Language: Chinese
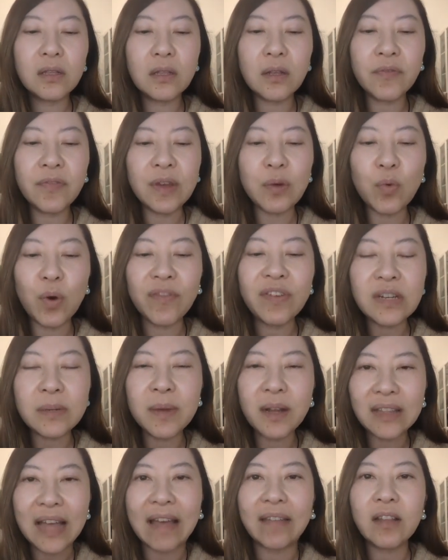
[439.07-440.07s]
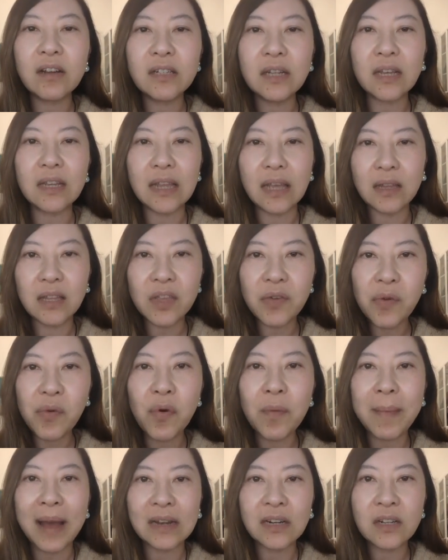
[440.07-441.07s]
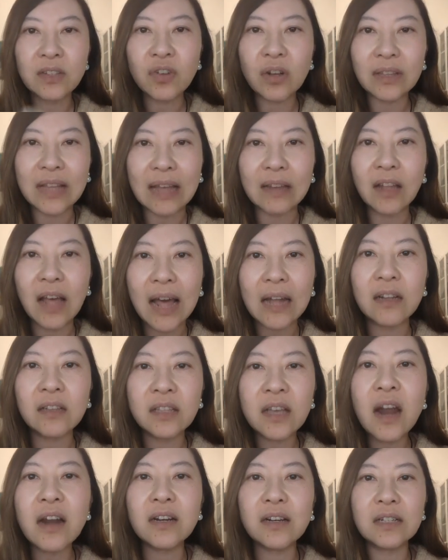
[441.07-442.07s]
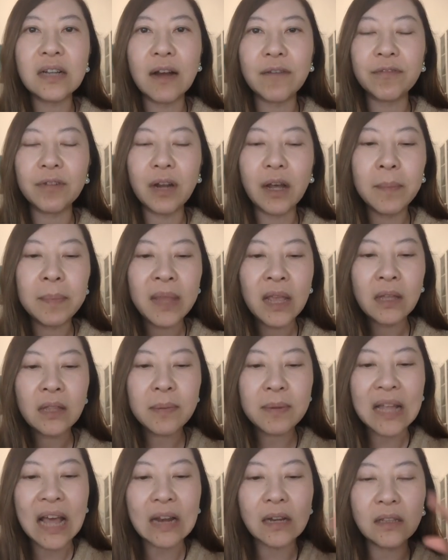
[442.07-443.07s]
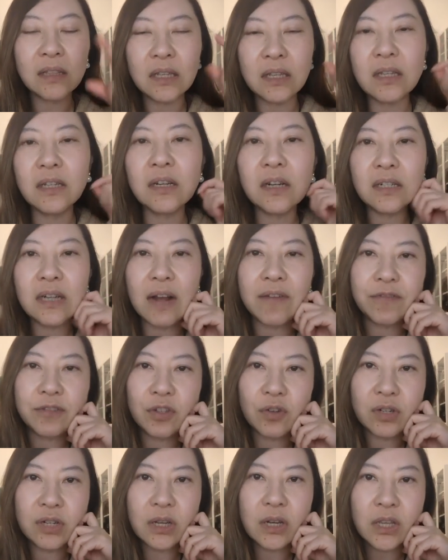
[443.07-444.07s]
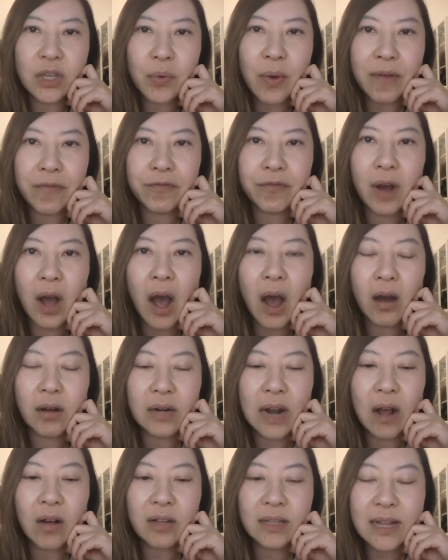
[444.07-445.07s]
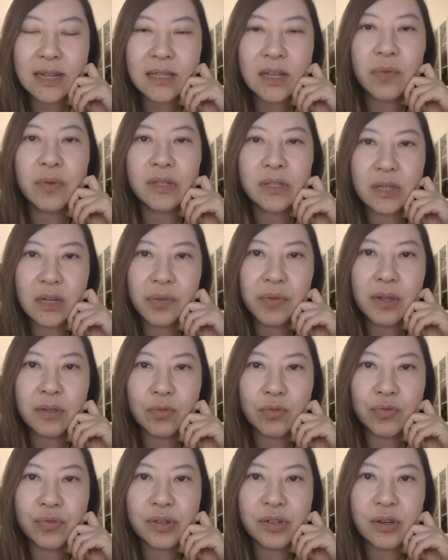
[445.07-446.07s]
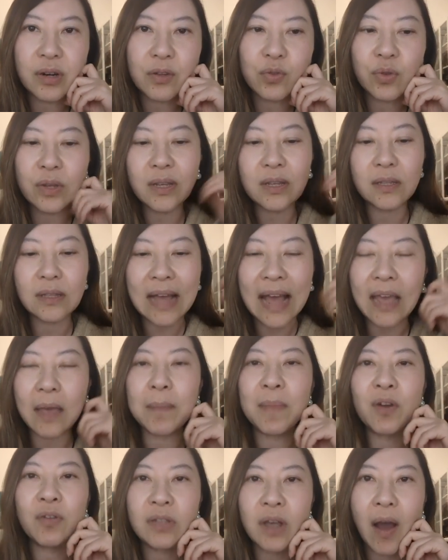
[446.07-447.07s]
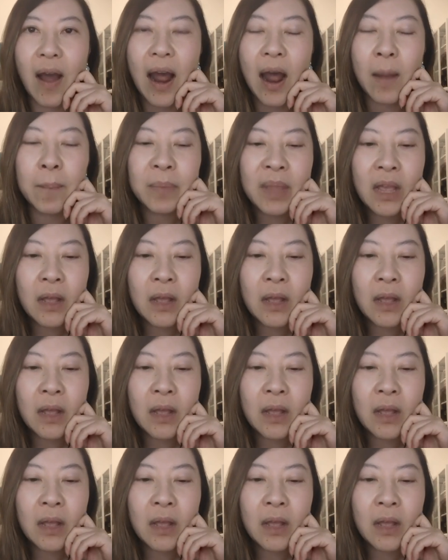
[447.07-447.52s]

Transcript: 为我为什么要谈到这一点呢？因为我马上就要谈到她的第二任丈夫了。那么她的第一任丈夫就是一个亿万富豪，然后跟她结婚几个月就去世了，所以她也没有小孩